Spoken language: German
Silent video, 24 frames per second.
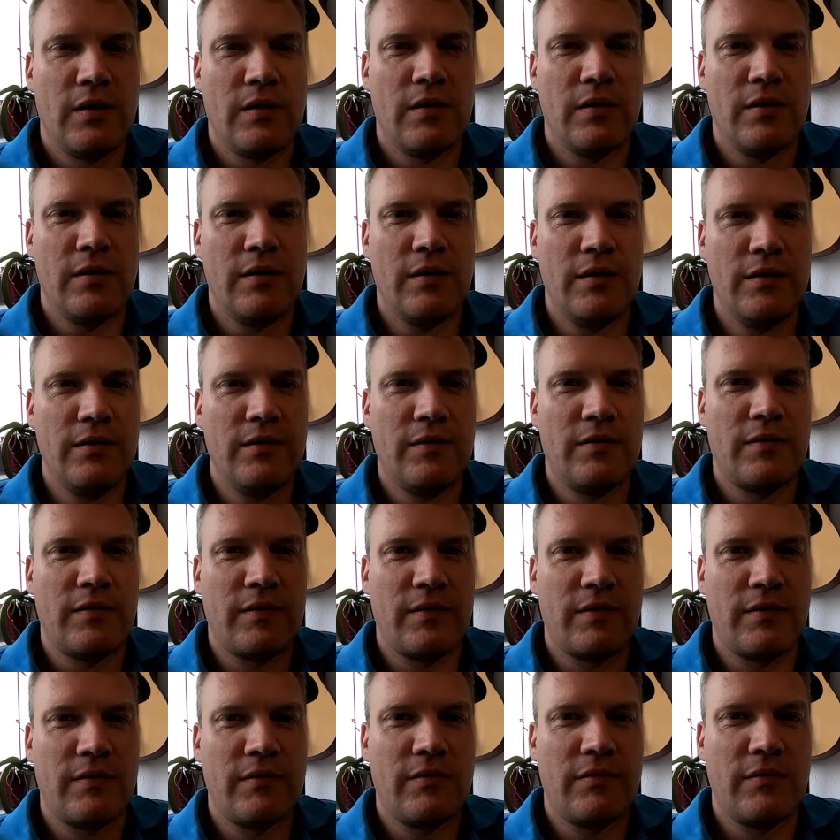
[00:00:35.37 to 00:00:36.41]

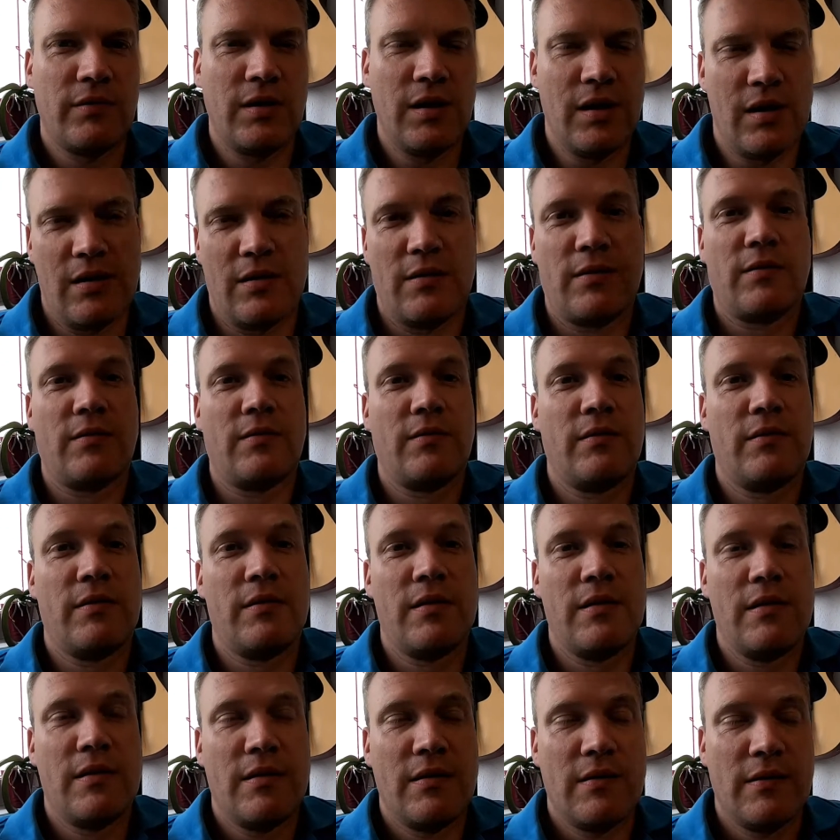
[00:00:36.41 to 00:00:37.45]
Und ja,
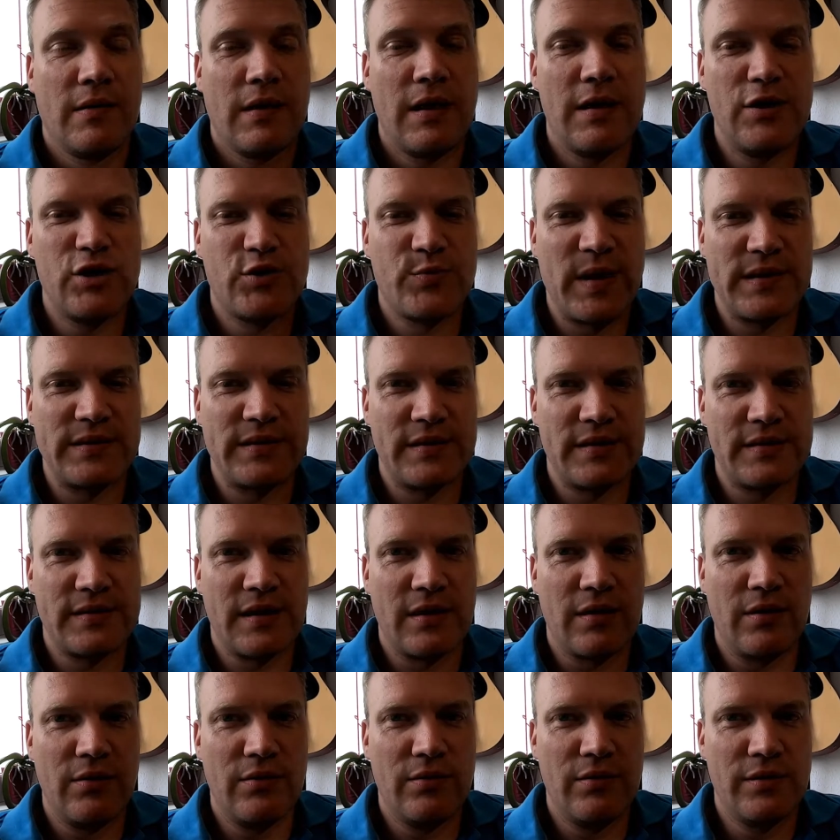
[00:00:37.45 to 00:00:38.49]
geht die spannende Sache
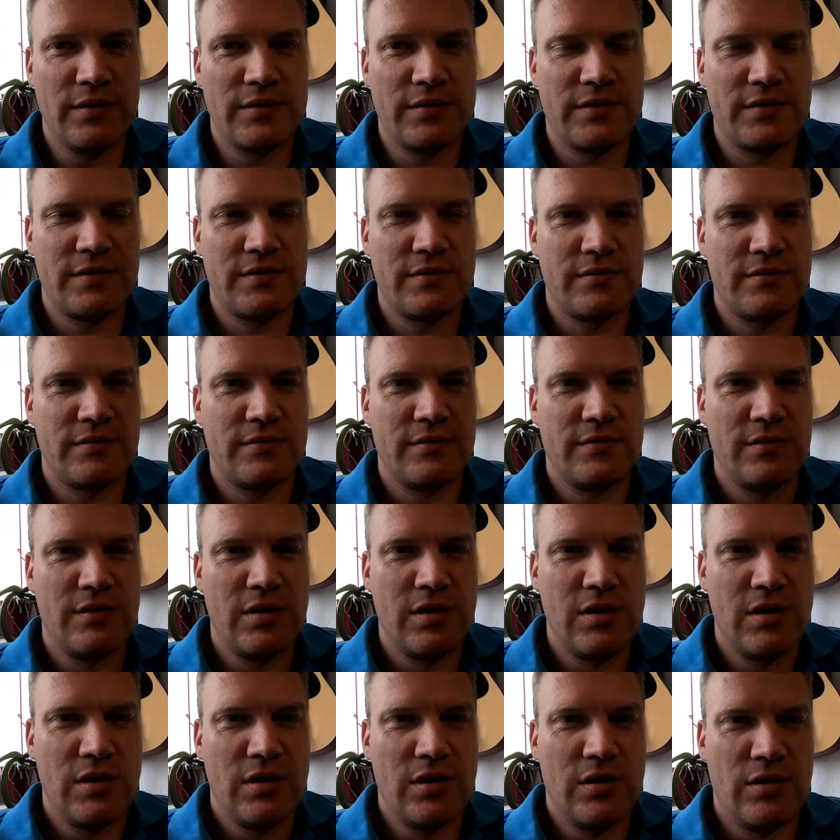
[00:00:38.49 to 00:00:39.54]
los.
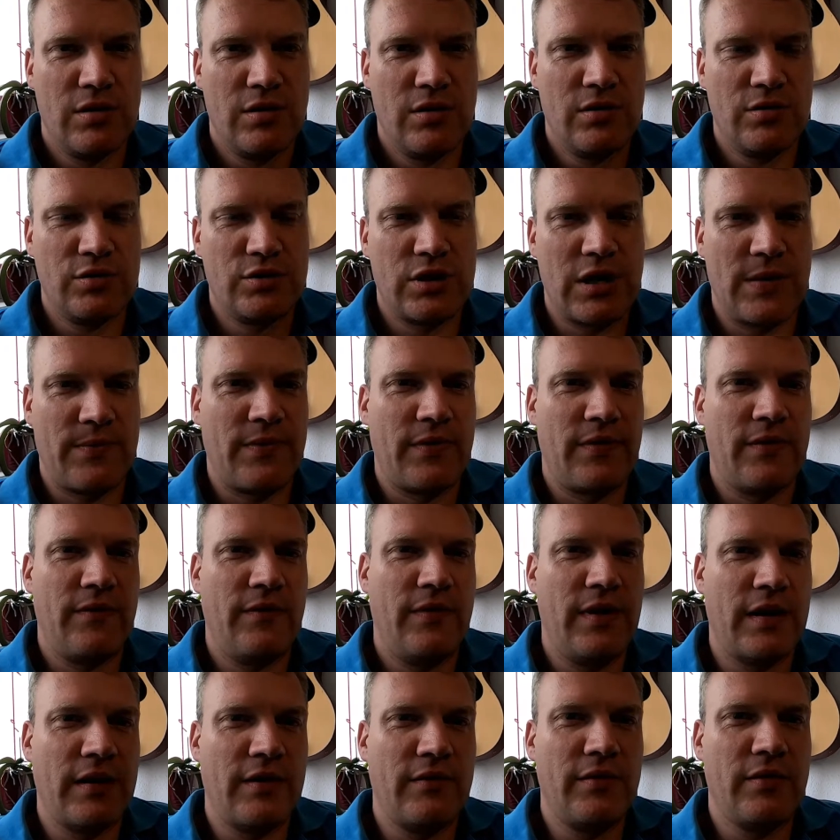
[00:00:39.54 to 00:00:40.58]
Und ich hab,
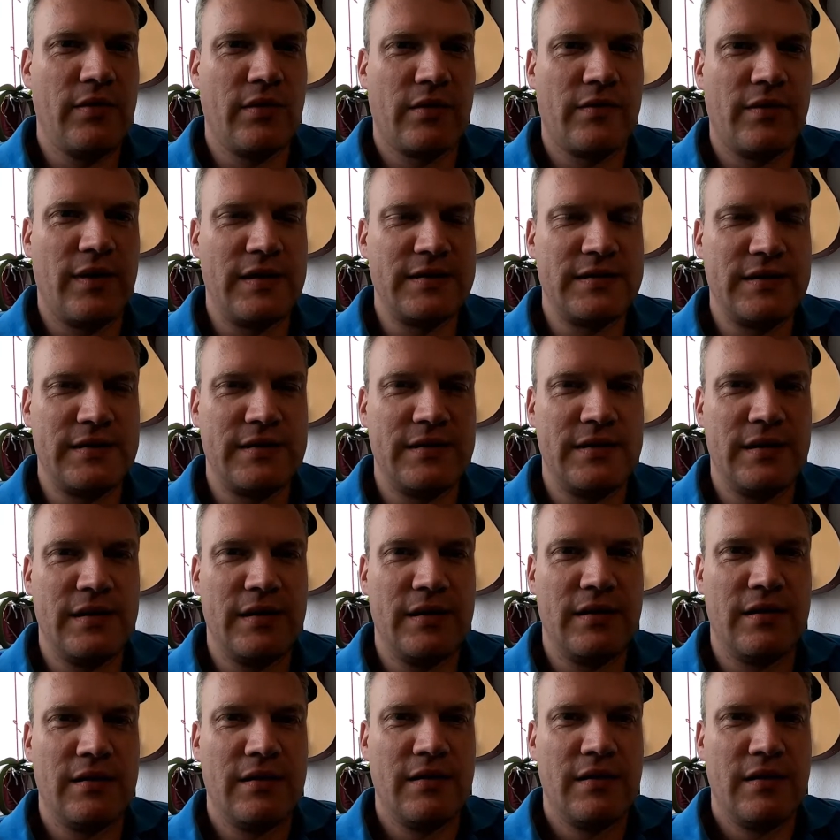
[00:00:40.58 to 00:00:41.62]
werde wieder quasi die
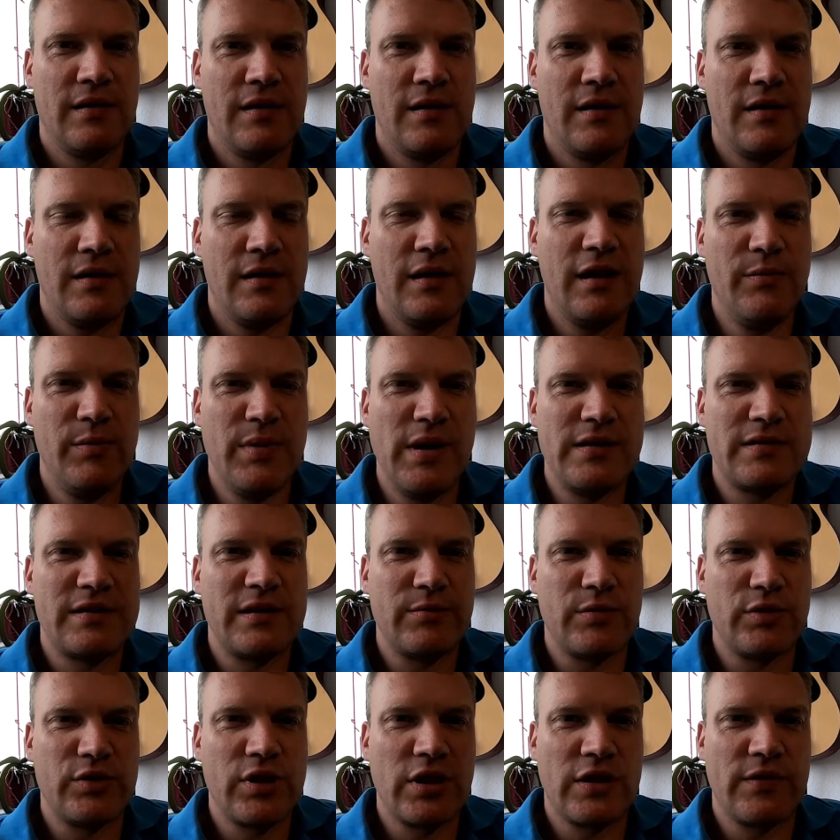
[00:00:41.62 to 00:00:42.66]
E-Mails, die mir
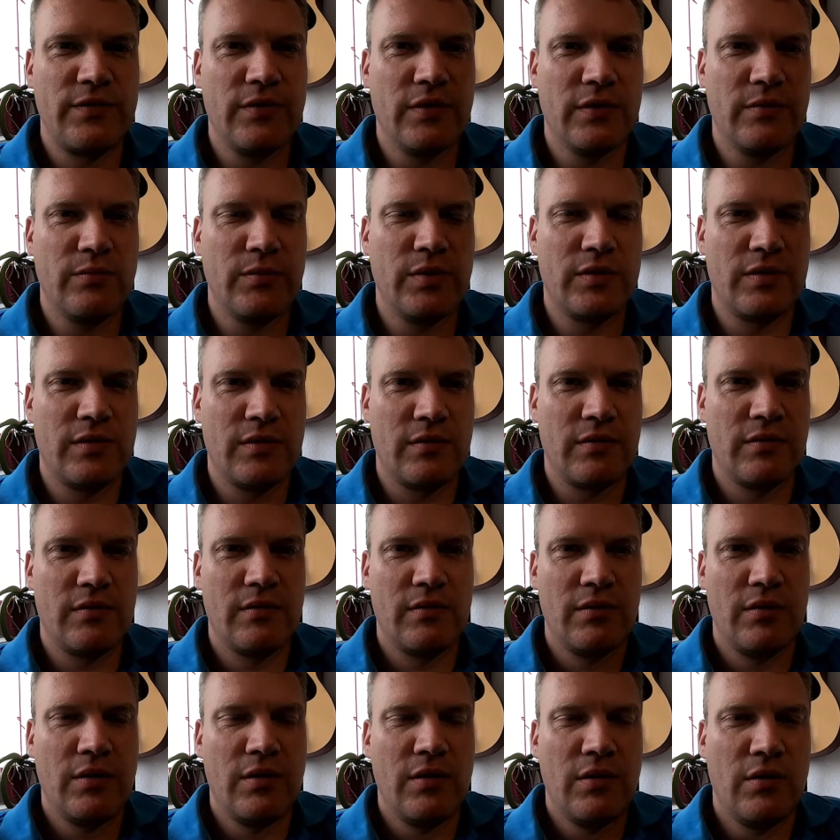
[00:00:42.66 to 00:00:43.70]
geschickt wurden, mit
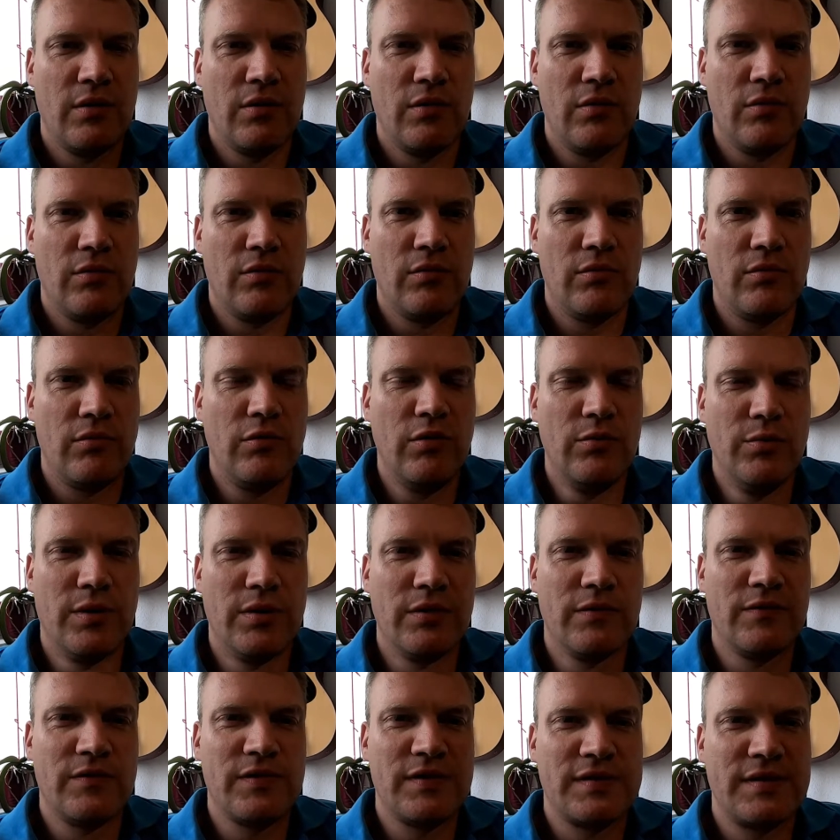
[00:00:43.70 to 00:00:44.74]
Nummern
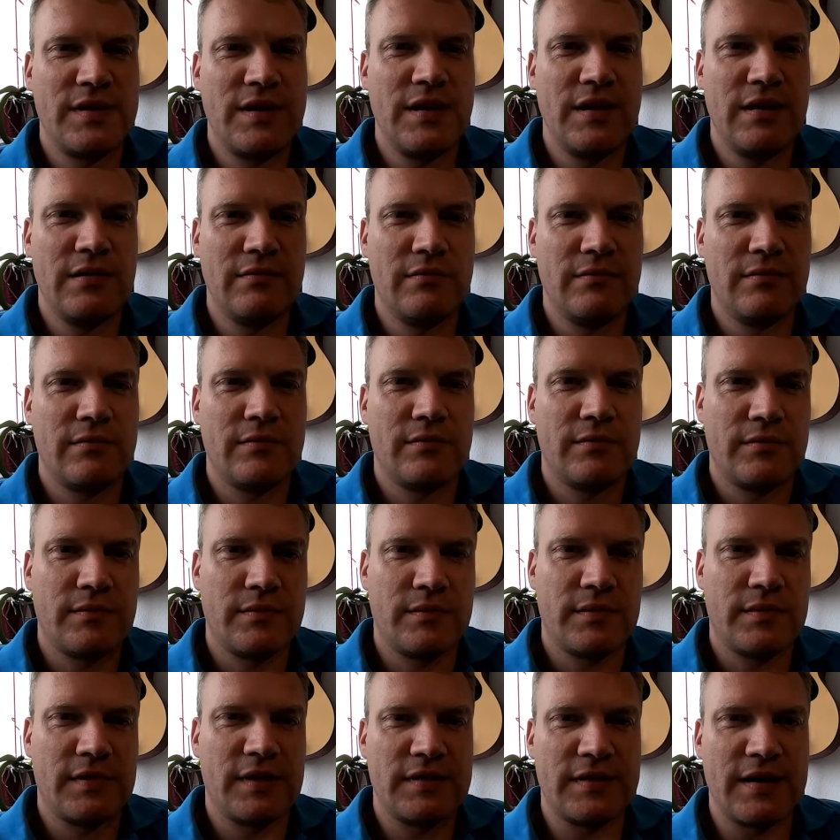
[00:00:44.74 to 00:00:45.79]
versehen.
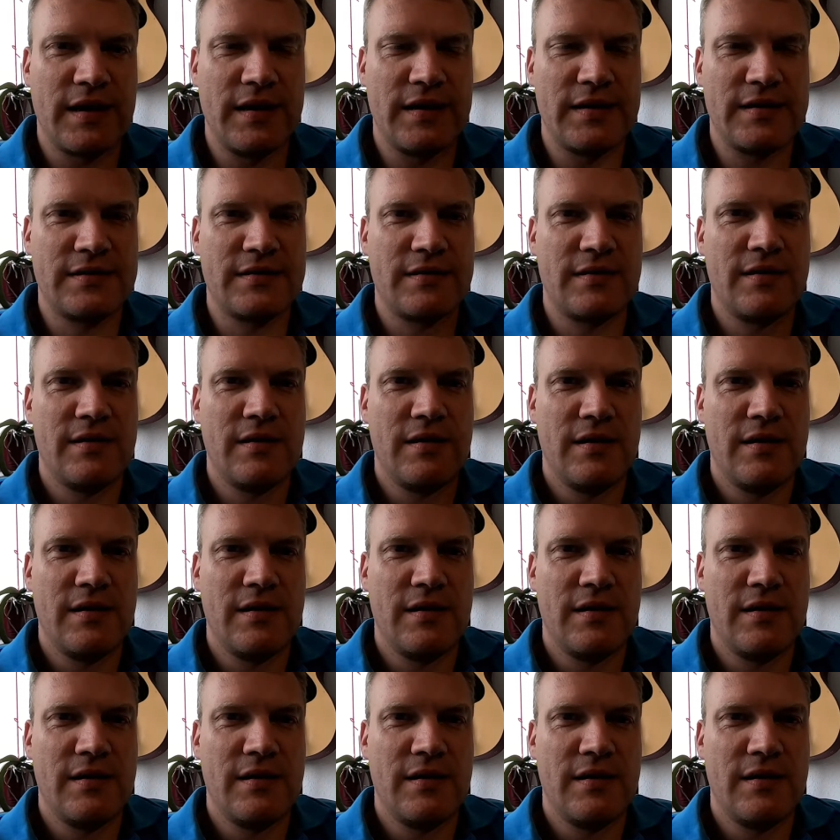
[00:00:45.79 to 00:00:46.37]
Das heißt,